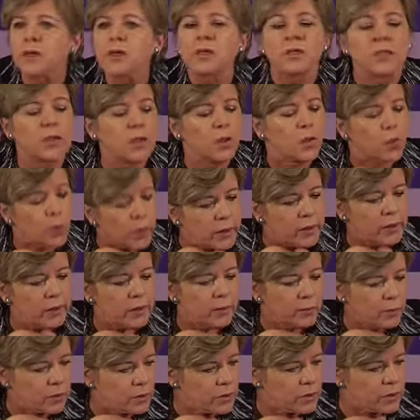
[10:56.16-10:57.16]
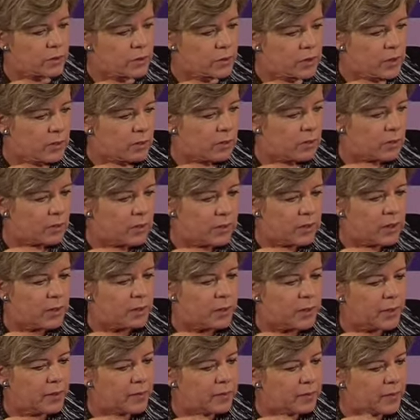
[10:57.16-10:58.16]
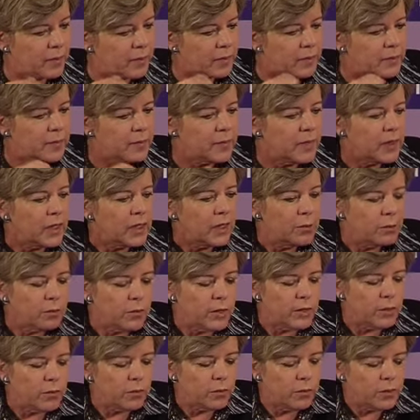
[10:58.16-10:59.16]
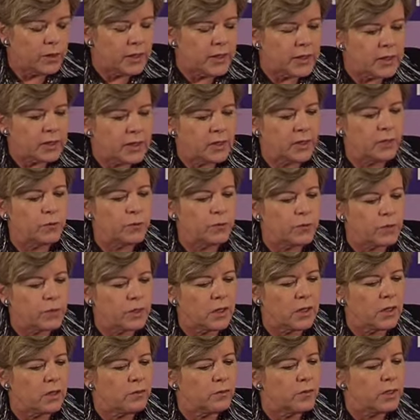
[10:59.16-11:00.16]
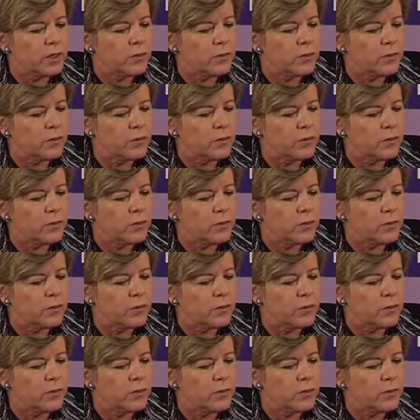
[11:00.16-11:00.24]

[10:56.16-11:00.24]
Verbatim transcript: estar en 50, porque eso es la verdadera paridad, pero ya estamos al